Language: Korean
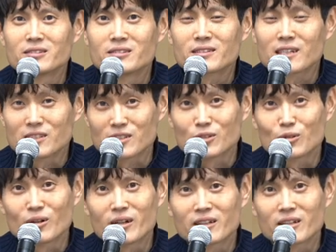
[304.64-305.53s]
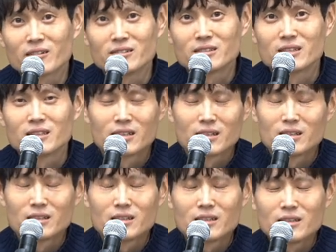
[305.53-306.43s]
같이 기도할게요.
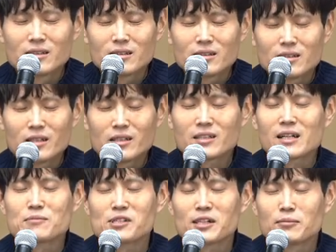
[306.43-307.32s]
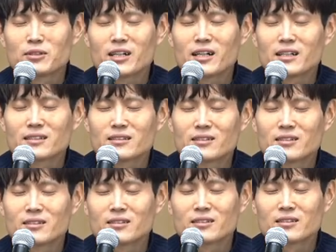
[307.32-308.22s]
하나님 감사합니다.
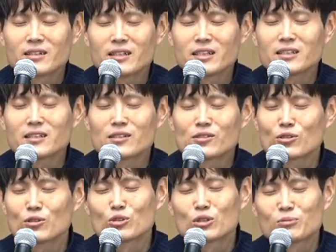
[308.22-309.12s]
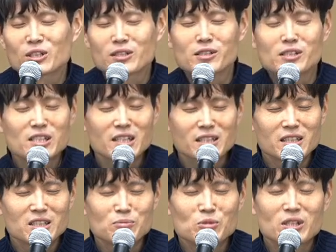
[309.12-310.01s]
어, 하나님께서 우리보다 크신
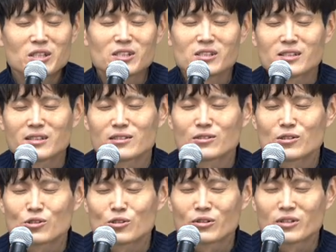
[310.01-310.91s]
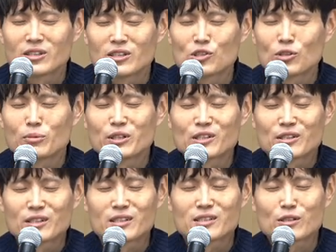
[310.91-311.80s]
하나님 되신다는 거 저희 잊어버릴
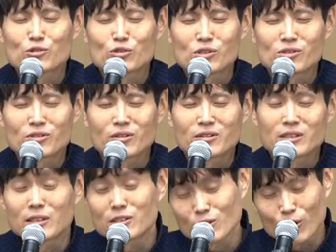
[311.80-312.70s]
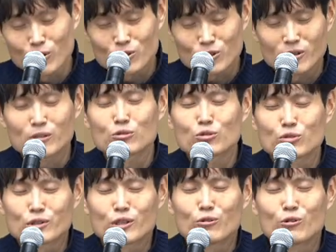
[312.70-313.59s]
때 자주 있어요. 그래서 걱정하고
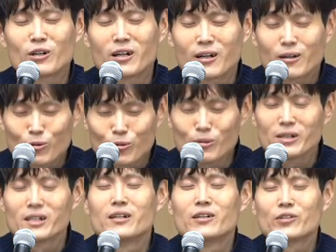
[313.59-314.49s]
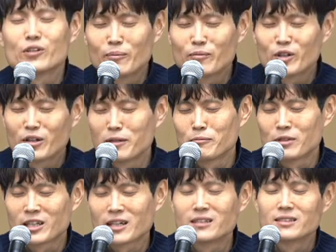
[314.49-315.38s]
두려워하고
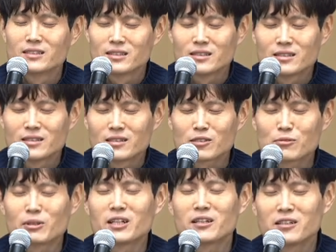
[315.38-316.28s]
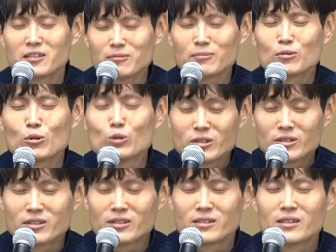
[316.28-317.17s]
염려합니다. 하지만 하나님
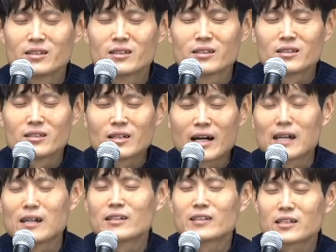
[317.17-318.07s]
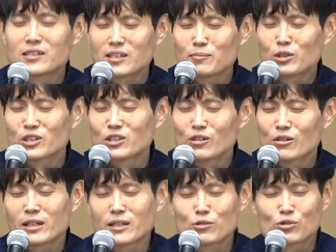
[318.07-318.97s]
오늘 다시 한번
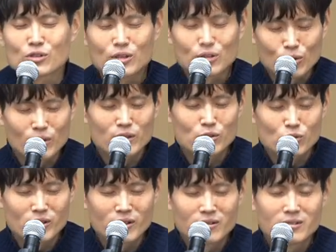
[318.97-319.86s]
기억할 수 있게 도와주세요.